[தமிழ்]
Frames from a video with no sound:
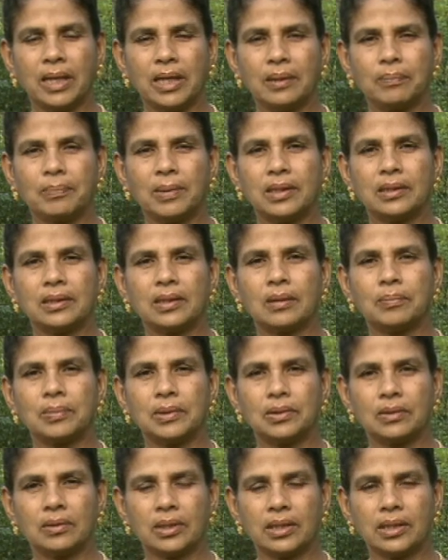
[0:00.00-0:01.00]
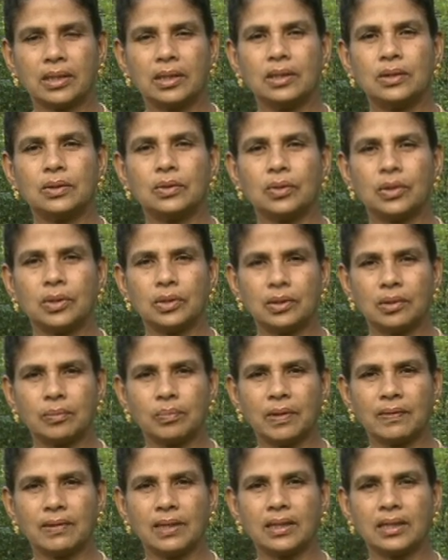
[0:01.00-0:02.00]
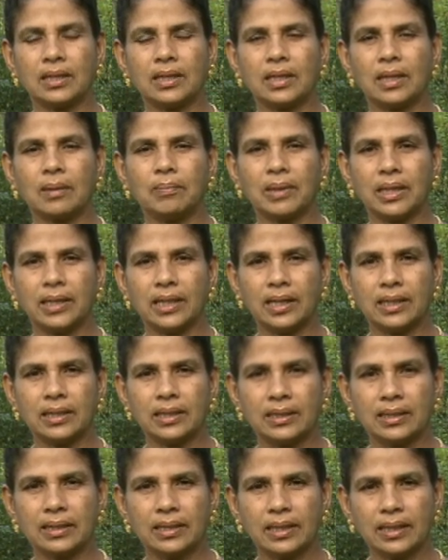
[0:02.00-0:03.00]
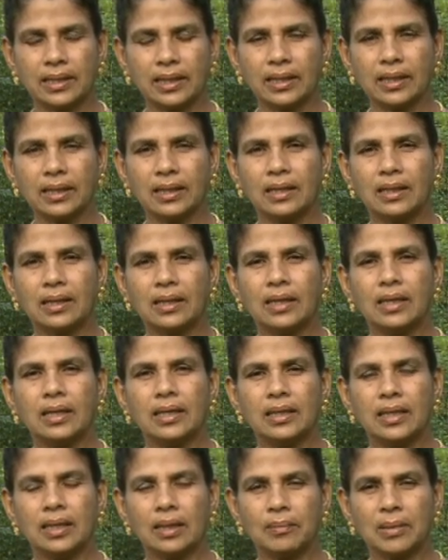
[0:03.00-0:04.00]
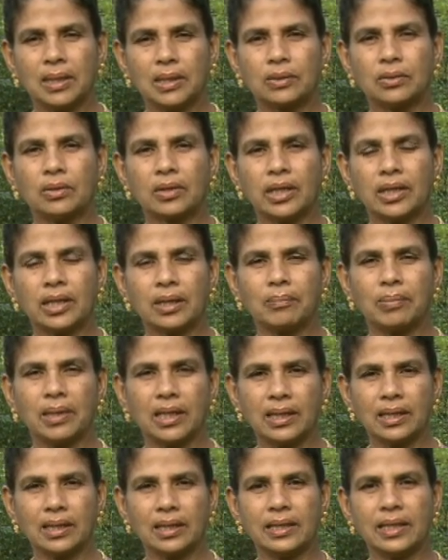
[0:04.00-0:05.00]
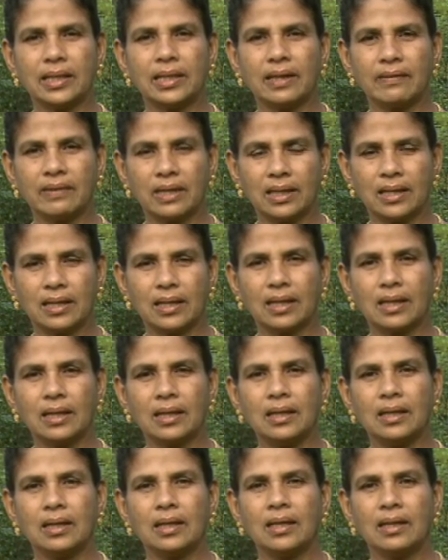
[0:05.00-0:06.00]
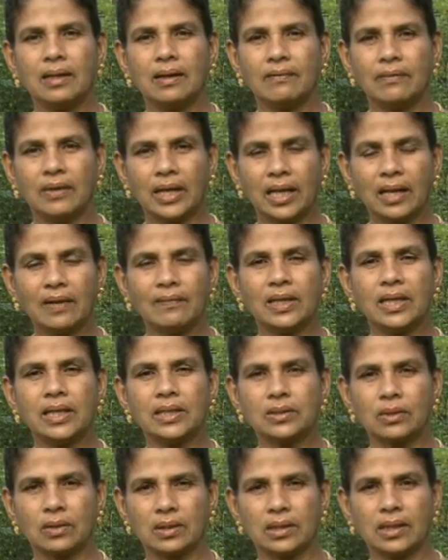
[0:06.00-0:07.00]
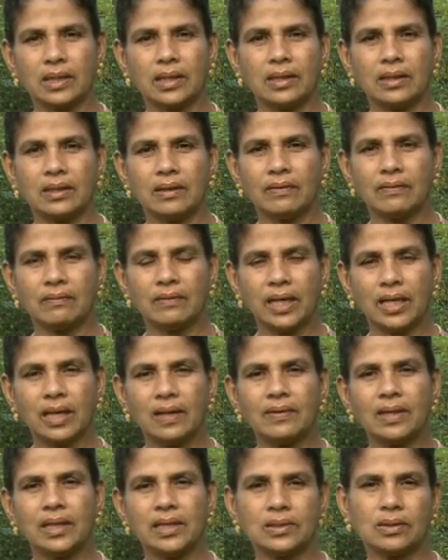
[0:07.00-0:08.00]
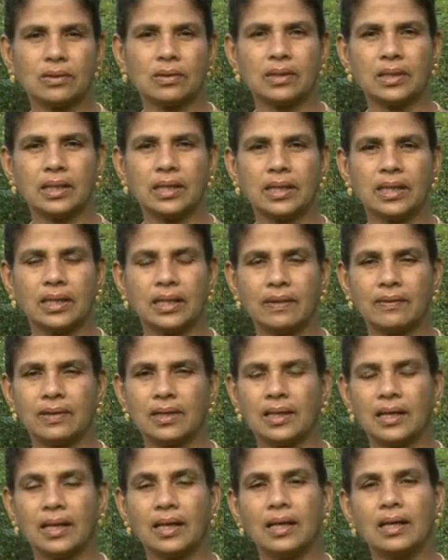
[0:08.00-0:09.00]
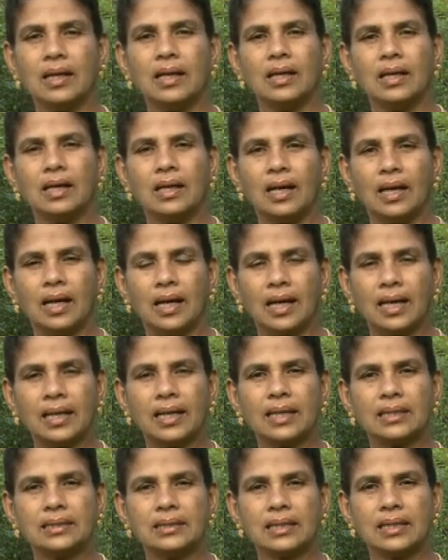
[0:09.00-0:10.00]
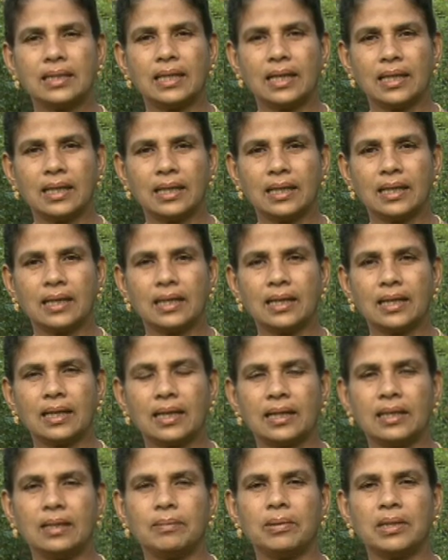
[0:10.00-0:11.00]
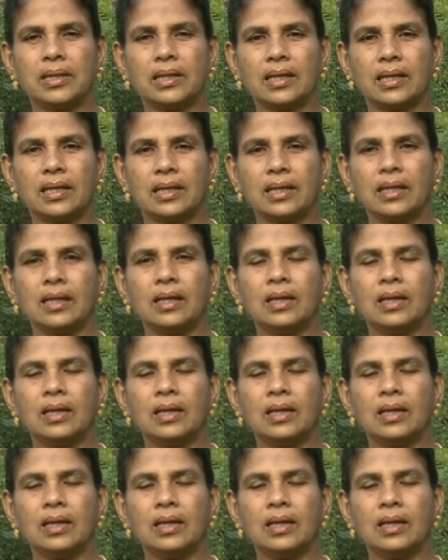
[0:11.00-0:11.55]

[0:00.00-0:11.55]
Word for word: பயிர் பாதுகாப்பு துறையின் தொழில்நுட்ப வல்லுநராக பணியாற்றிட்டுருக்கேன் எமது துறையின் பணிகள் என்னவென்றால் வயல்வெளி சோதனை வயல்வெளி சோதனை என்னவென்றால் ஆராய்ச்சி நிலையங்களில் கண்டுபிடிக்கிற